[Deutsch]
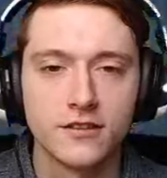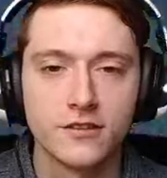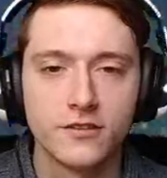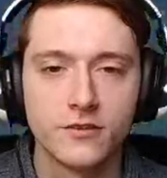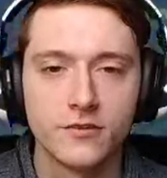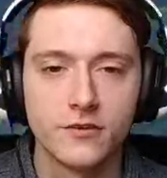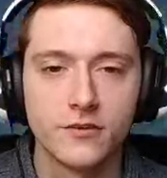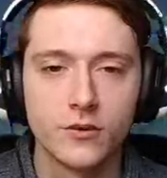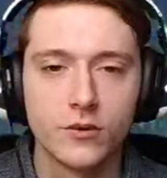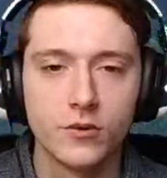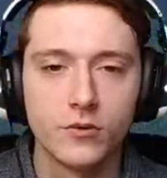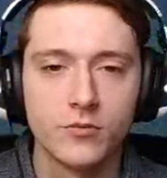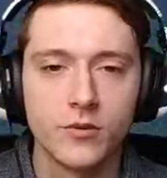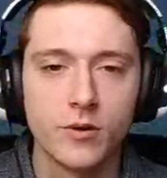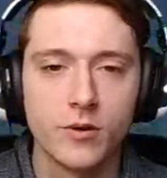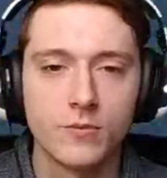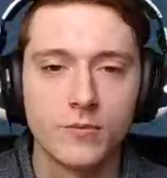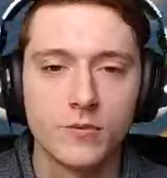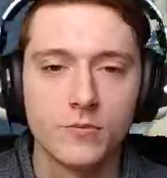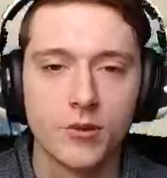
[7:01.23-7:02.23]
So, wir gucken mal,
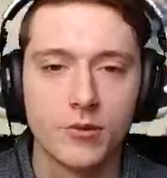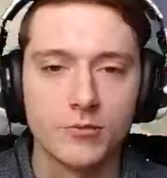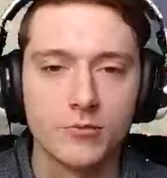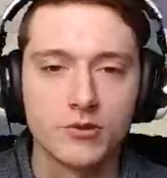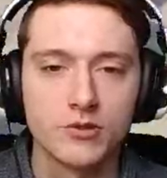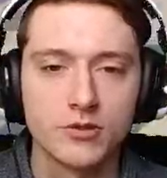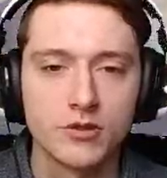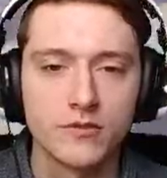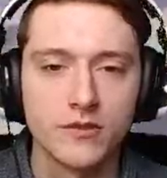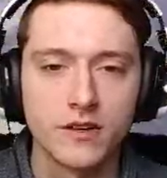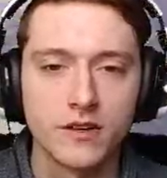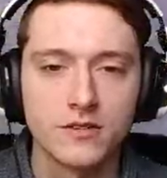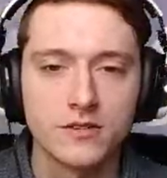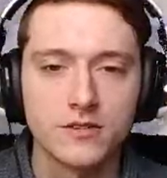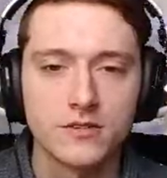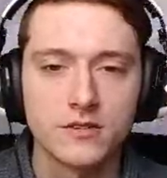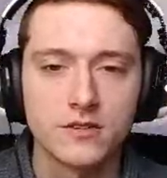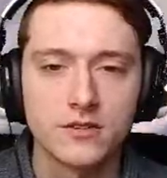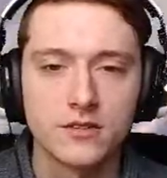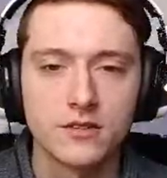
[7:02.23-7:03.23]
ob die Bäume schon gewachsen
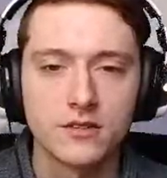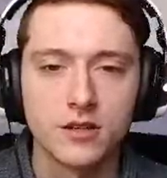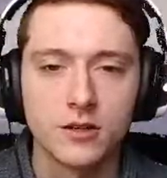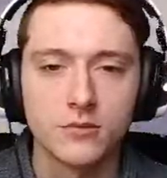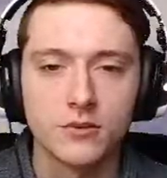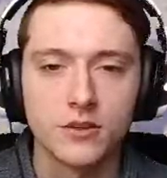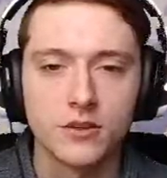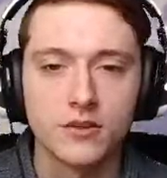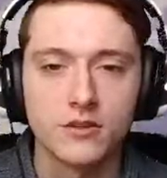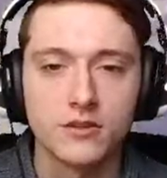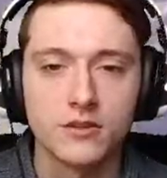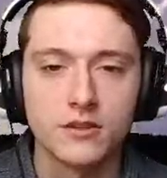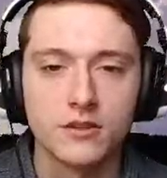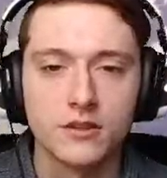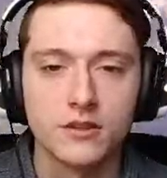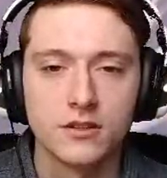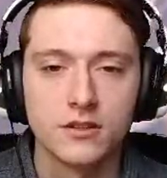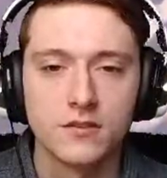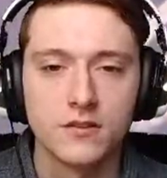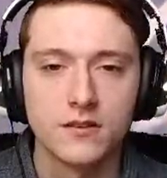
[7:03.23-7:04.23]
sind. Ich glaube nicht.
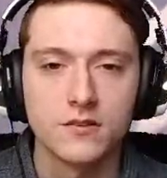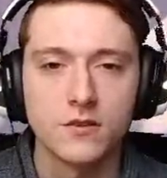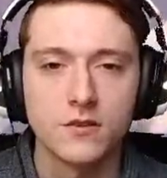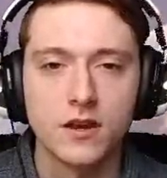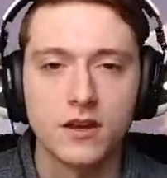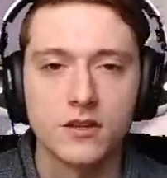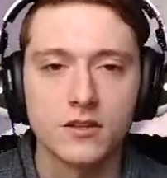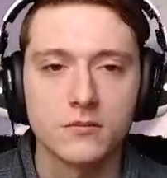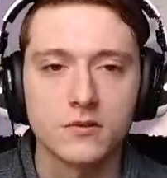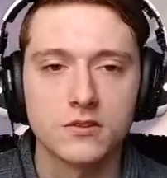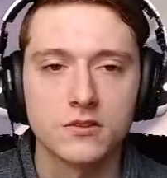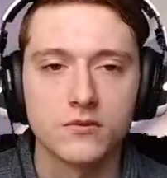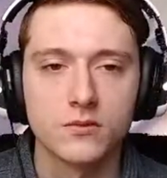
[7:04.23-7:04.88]
Ich weiß auch gar nicht, ob das